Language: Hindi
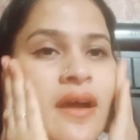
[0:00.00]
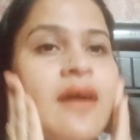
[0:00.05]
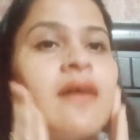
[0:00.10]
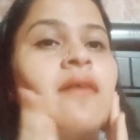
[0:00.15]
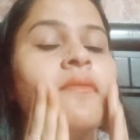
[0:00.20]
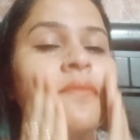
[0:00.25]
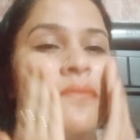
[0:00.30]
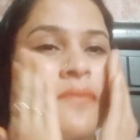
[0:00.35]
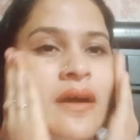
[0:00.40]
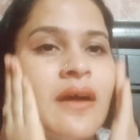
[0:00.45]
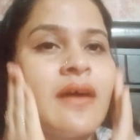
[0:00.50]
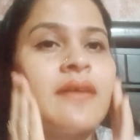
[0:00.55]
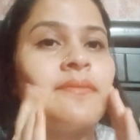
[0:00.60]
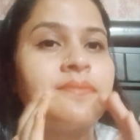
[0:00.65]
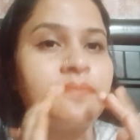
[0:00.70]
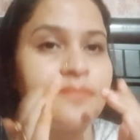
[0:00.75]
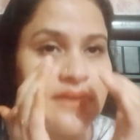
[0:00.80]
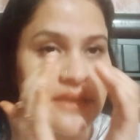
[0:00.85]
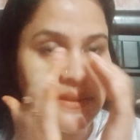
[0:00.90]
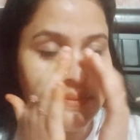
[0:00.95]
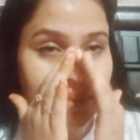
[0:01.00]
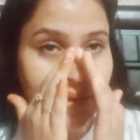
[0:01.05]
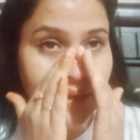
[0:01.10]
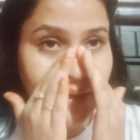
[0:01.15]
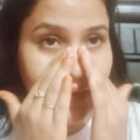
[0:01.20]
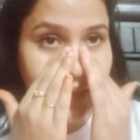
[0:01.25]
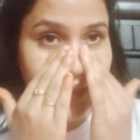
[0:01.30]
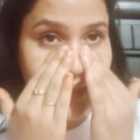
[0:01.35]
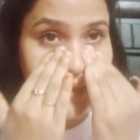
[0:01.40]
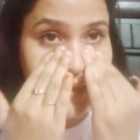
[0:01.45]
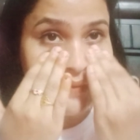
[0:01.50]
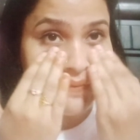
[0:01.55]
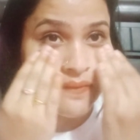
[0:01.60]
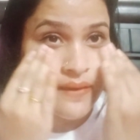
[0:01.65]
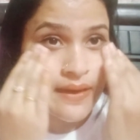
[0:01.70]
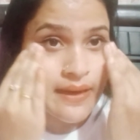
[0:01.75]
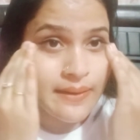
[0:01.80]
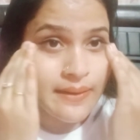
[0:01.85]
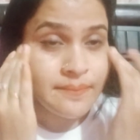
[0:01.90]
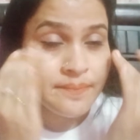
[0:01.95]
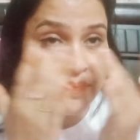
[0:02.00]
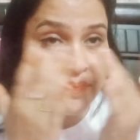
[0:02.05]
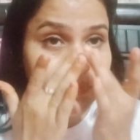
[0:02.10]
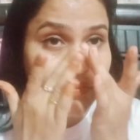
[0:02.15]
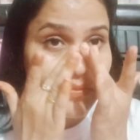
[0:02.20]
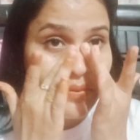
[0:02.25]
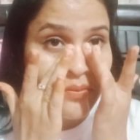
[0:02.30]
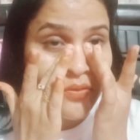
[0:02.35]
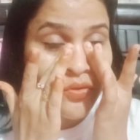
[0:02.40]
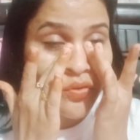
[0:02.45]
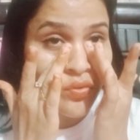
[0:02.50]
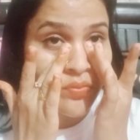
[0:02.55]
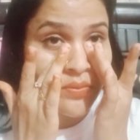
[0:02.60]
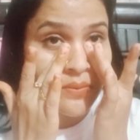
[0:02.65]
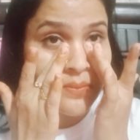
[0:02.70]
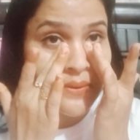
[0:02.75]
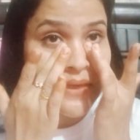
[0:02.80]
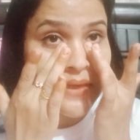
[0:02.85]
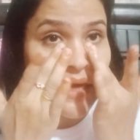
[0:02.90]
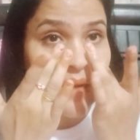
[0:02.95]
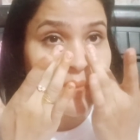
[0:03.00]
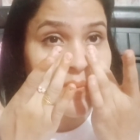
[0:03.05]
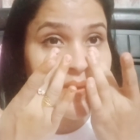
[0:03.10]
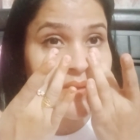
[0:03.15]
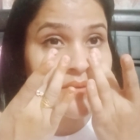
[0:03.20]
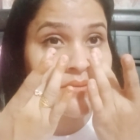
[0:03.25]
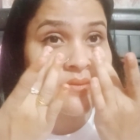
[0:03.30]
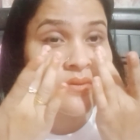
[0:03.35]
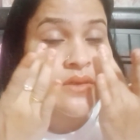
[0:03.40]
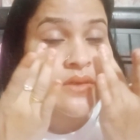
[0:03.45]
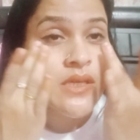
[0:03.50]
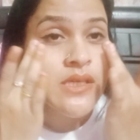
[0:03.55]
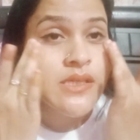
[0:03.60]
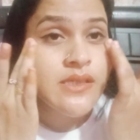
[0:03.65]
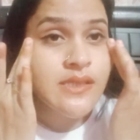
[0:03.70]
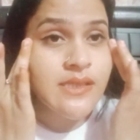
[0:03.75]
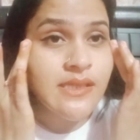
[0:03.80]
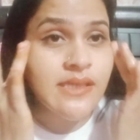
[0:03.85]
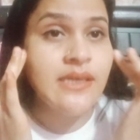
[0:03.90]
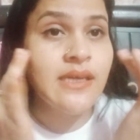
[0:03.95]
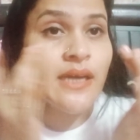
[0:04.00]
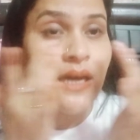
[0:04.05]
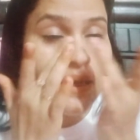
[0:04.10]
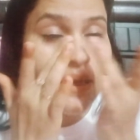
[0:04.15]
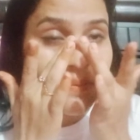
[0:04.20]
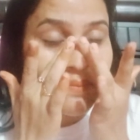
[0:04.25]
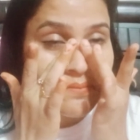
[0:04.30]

और दिन में एक बार जो भी विटामिन सी